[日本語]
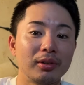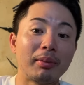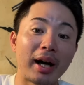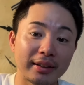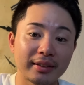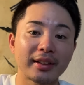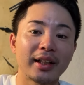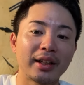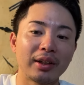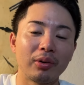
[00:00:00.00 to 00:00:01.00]
まあ、あった
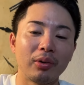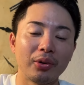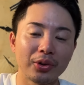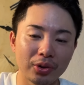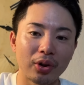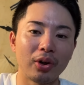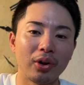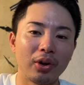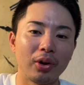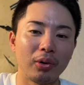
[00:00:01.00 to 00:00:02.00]
かいお湯と、
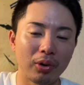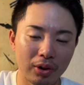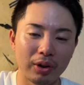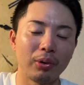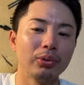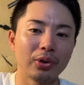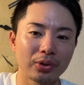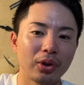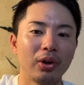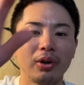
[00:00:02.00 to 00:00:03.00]
お、お風呂
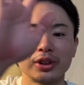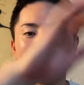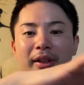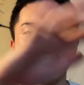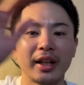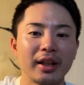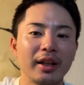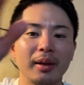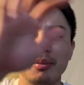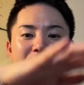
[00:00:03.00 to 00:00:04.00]
と、冷たい、
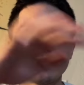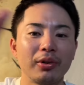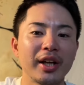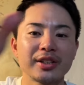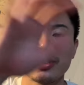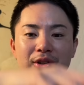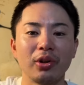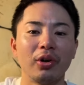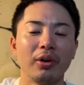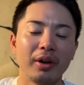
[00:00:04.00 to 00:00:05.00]
水を、冷水
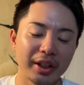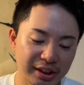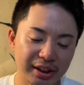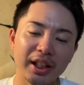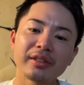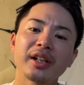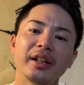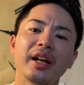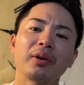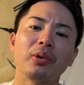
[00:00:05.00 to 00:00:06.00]
を、1時間ぐら
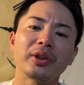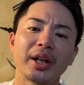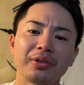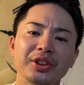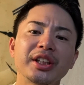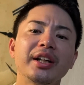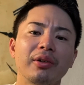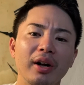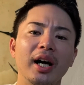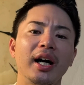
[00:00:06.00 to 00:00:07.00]
いね、抗体浴したり
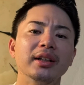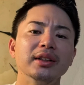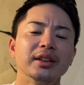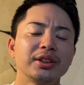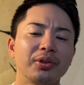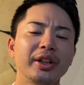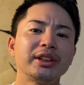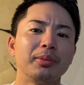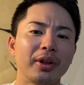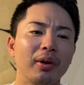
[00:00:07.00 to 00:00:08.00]
とか、
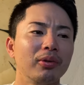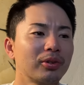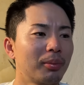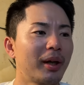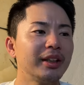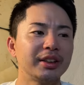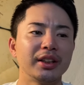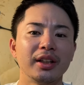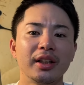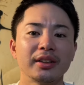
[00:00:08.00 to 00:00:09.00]
ストレッチもね、ほんと毎日、
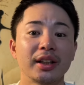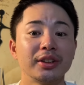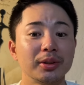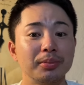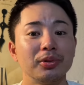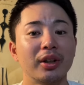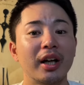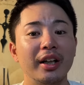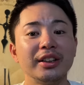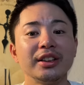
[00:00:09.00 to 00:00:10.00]
え30分とか
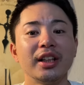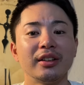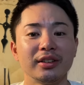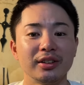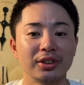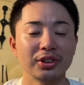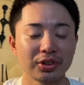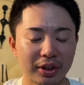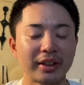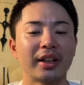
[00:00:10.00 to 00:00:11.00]
から1時間ずっ
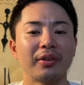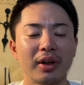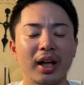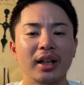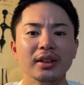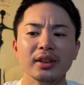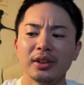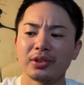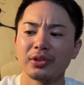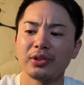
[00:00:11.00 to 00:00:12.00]
とやったりとか、
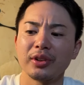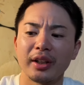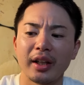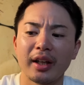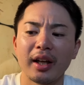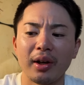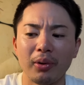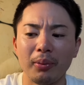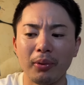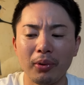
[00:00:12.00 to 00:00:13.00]
そういうふうなね、ケア
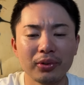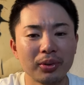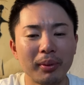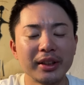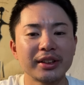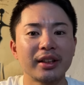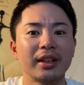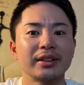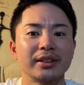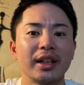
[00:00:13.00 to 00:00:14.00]
をもうほんと毎日欠
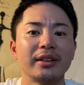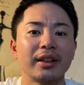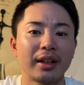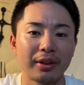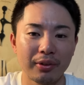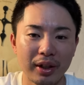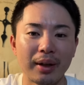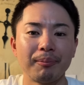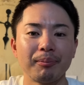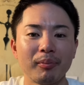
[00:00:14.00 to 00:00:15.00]
かさずやってたという
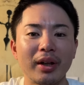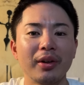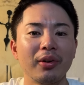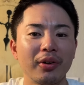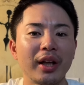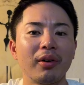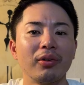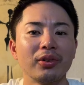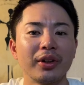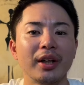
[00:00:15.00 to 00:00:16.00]
か、まあ、いろいろね、
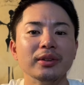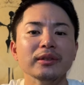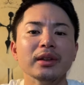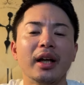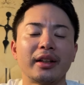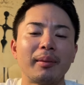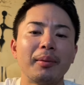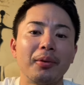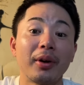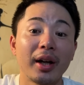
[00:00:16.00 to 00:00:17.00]
本当に、食
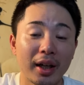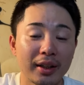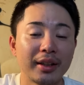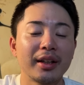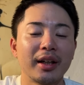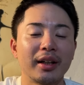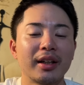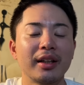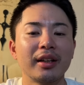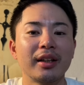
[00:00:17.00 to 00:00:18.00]
べ物から何から
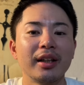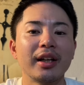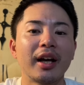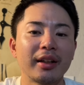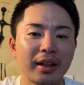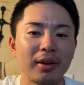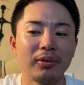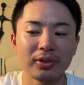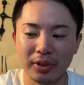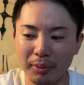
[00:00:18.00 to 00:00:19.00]
気にかけて、
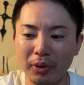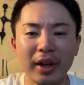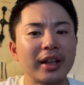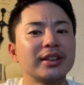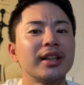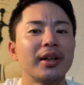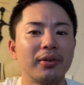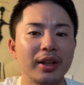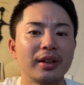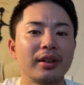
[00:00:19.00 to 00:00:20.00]
本当にもう怪我しない
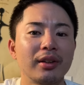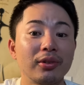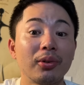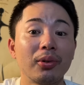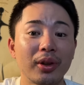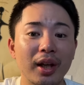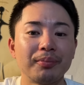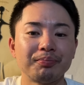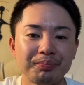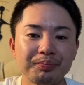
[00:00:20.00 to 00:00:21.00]
ようにっていうところ
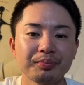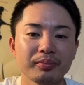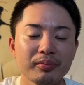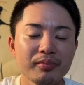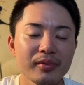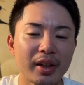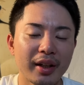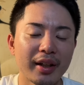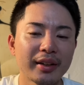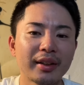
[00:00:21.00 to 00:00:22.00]
で、
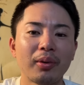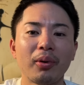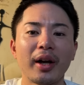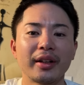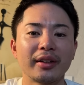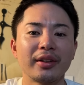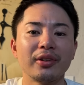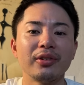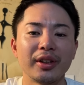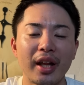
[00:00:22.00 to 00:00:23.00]
えー、やってこられたって
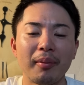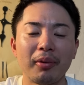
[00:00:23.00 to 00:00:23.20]
いうふうにね、